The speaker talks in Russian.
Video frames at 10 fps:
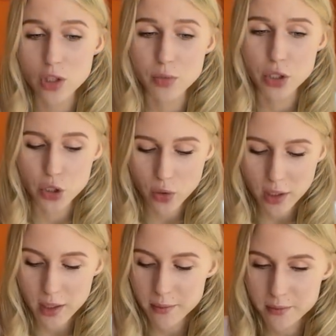от
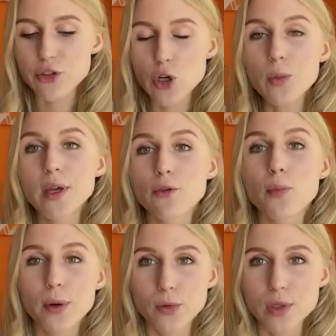Midjourney чем его
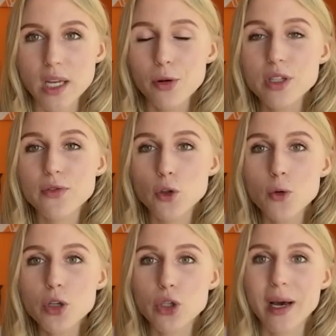плюс? Плюс в
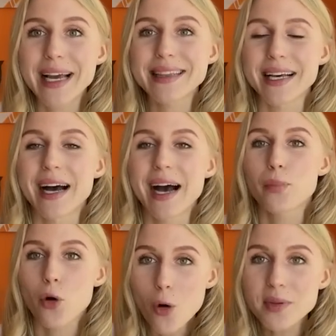том, что это
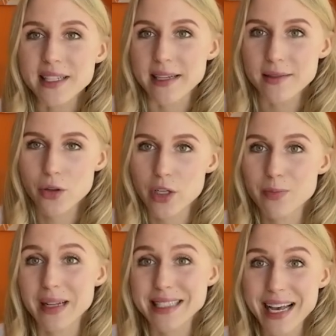промпты, то
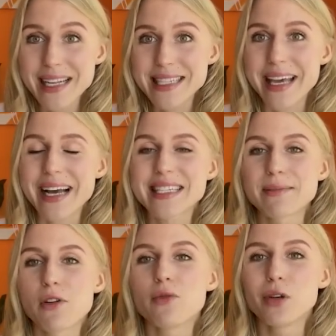есть подсказки о
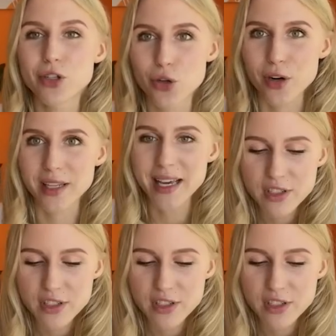самом Midjourney.